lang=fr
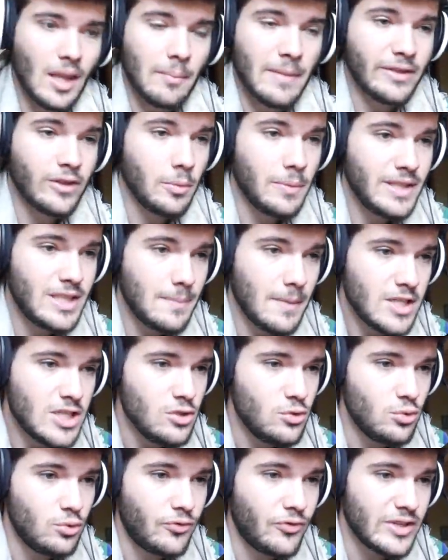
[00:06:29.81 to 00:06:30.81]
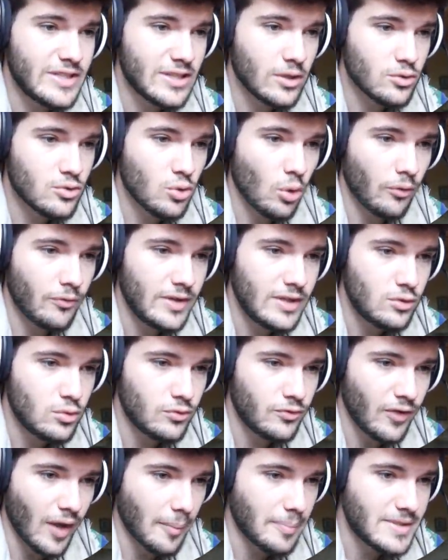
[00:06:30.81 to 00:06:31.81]
Attends, mais t'imagines, tu te fais ça en survie, tu
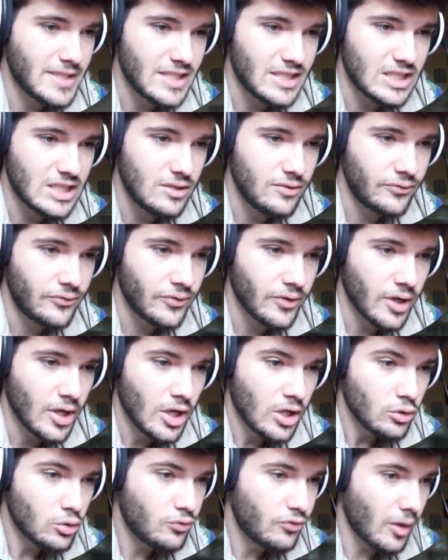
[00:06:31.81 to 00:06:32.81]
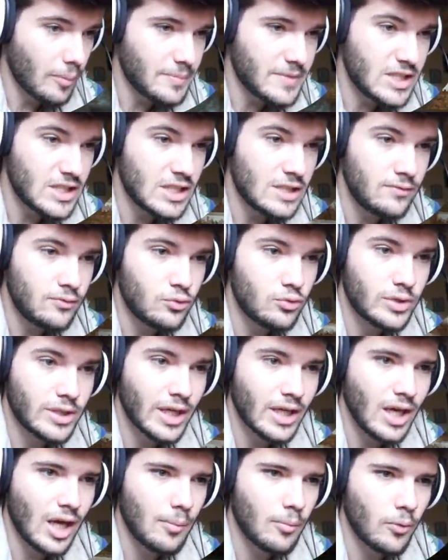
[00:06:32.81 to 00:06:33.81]
te fais un petit kiff, tu te fais un petit kiff, tu te
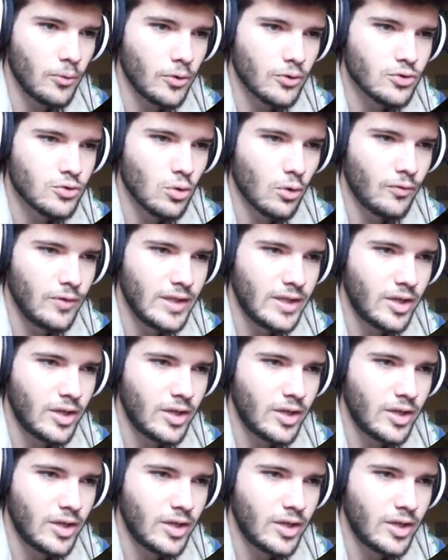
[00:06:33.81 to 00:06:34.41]
crées un monde en survie